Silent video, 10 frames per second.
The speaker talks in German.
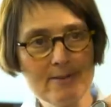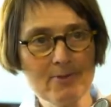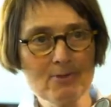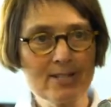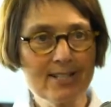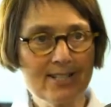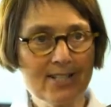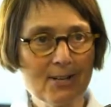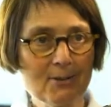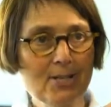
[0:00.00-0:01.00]
man berührt ja
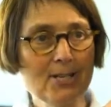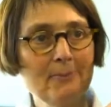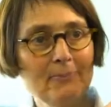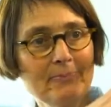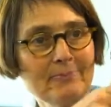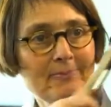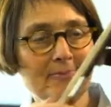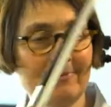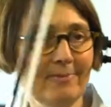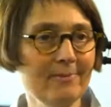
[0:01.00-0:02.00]
das Cello hier.
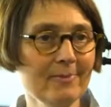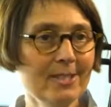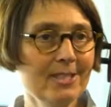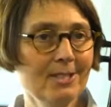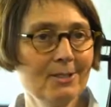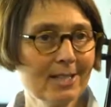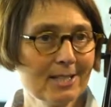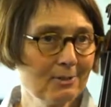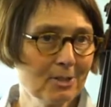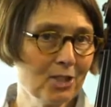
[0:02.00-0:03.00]

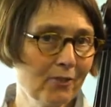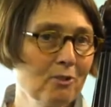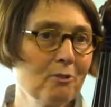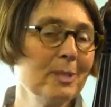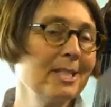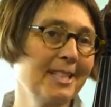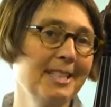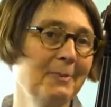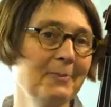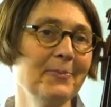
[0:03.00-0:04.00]
Und das so, die Schwingung
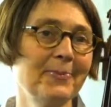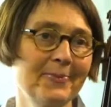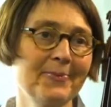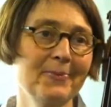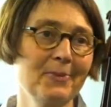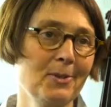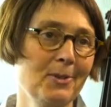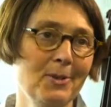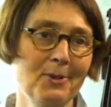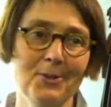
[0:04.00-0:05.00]
mitkriegen,
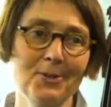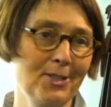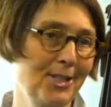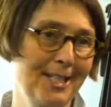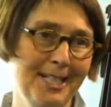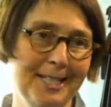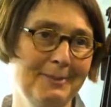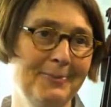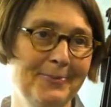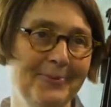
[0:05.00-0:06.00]

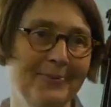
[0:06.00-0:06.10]
unterschiedlich.